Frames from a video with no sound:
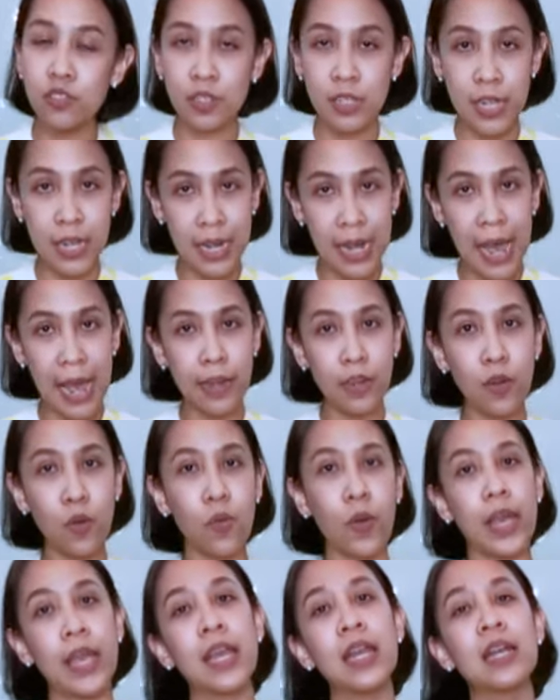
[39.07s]
1.4 ล้านห
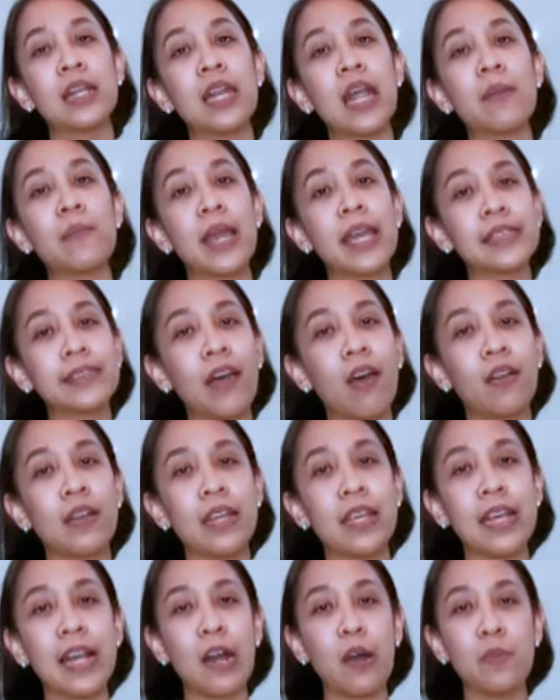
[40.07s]
น่วย ทำให้ตอน
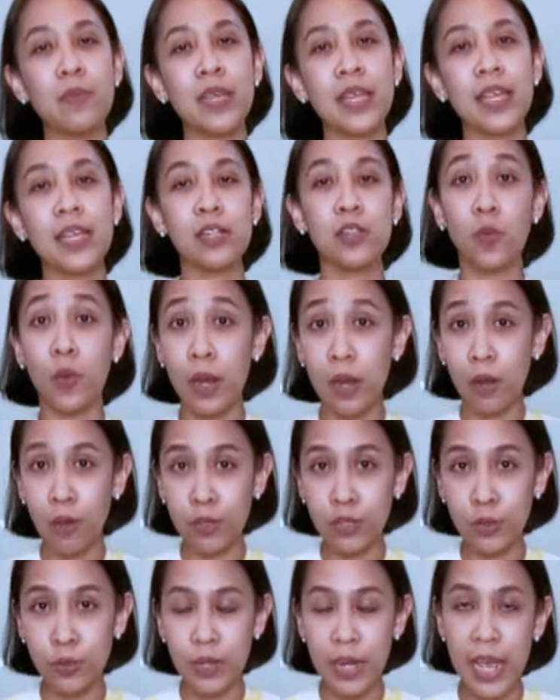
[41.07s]
นี้เขามีหน่วยล
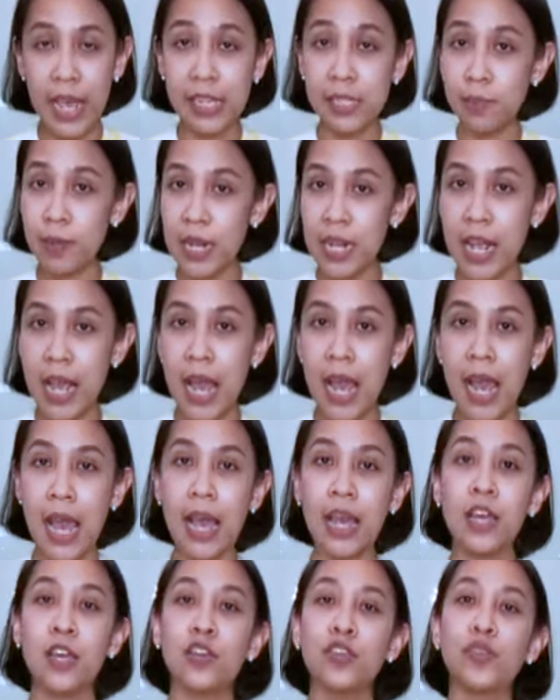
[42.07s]
งทุนใน
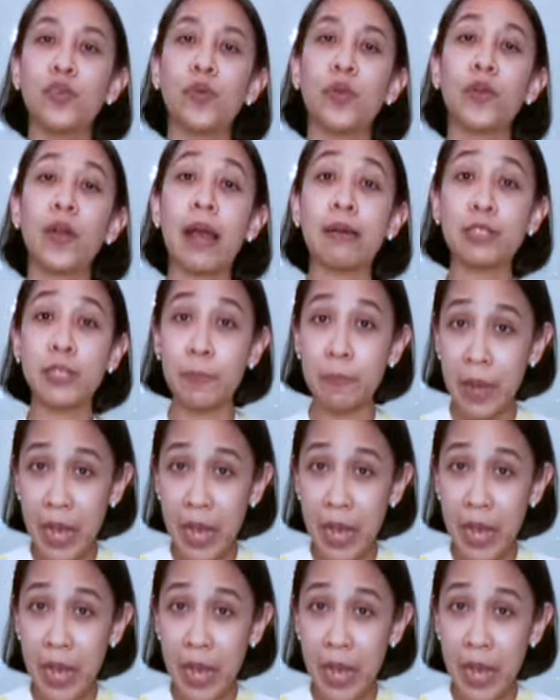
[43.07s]
SPDR อยู่ราว